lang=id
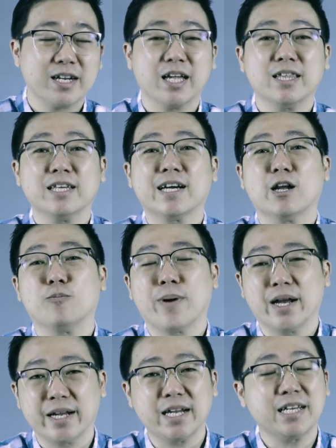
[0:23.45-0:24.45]
Nanti kalau
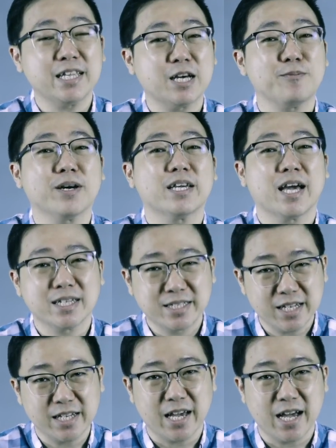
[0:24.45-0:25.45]
panen kita bagi
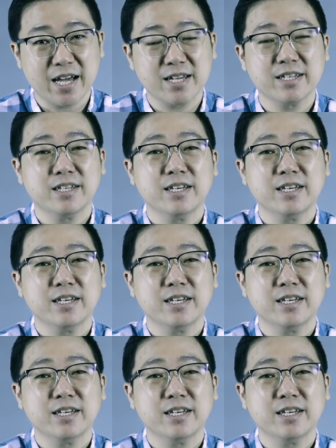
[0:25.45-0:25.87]
hasil ya.